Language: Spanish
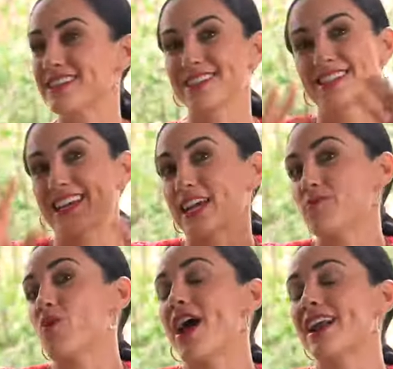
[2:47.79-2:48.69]
y si se
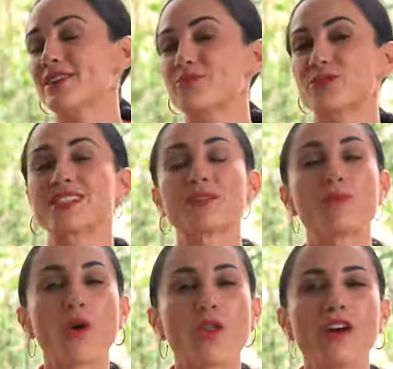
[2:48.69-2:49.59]
quemó alguien, pues ni
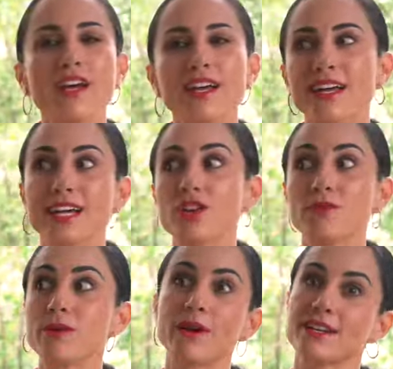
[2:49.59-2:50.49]
modo. Y
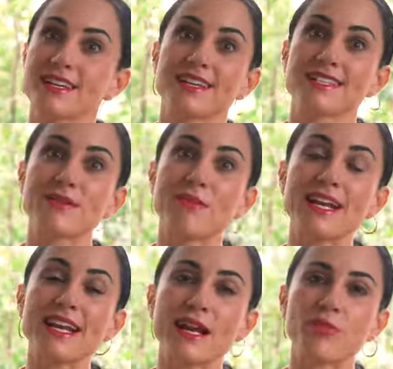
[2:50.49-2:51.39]
no me parece que es la
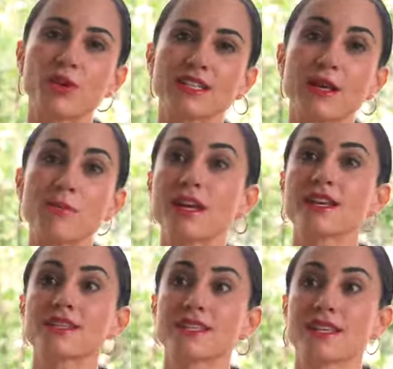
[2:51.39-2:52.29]
manera, porque
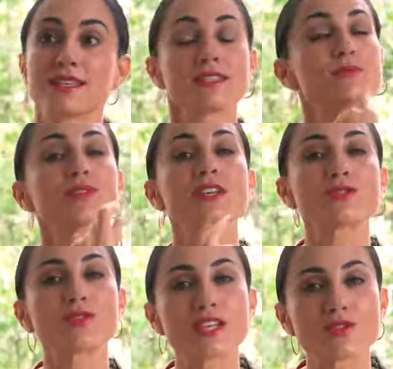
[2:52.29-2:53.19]
también si decimos
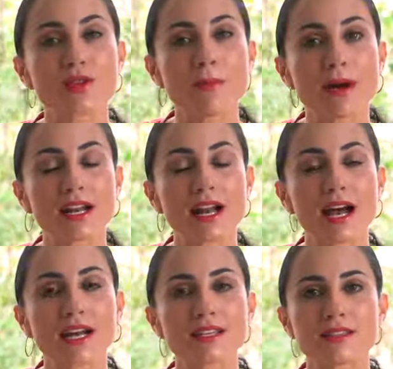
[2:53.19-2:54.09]
las cosas de una
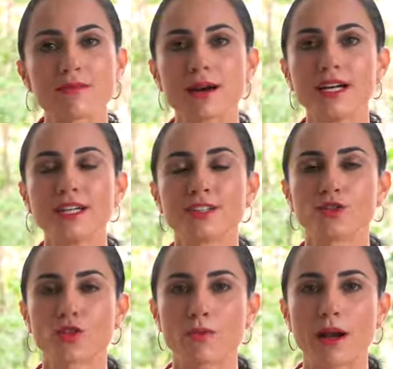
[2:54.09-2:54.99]
manera agresiva,
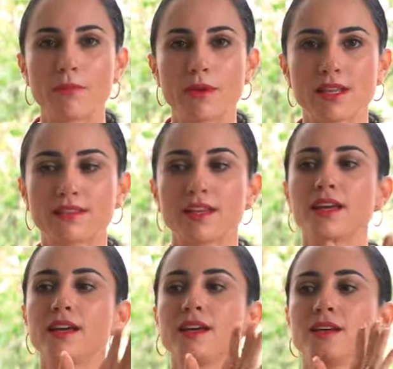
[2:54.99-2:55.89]

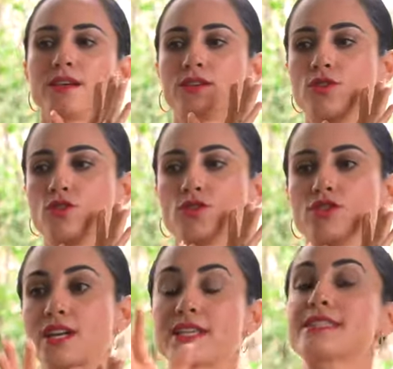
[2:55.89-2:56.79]
normalmente
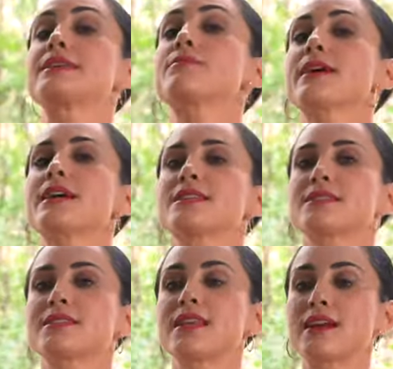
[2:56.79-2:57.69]
nos recibe
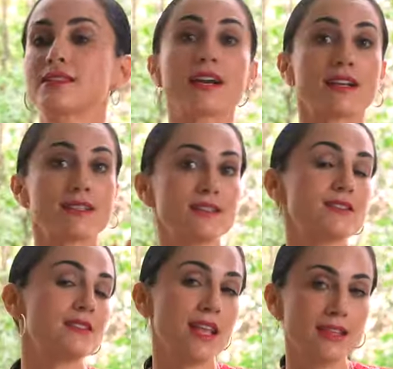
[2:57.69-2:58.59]
cierta
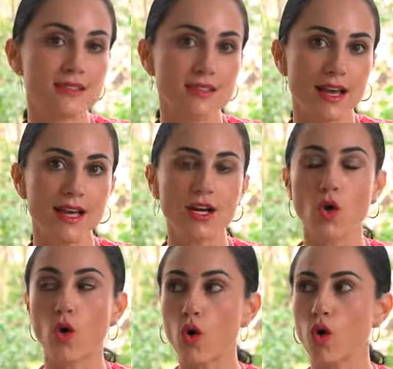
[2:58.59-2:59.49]

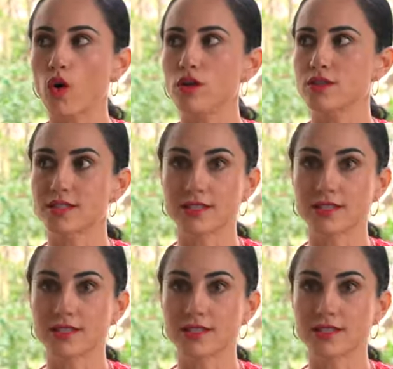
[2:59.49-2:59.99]
resistencia o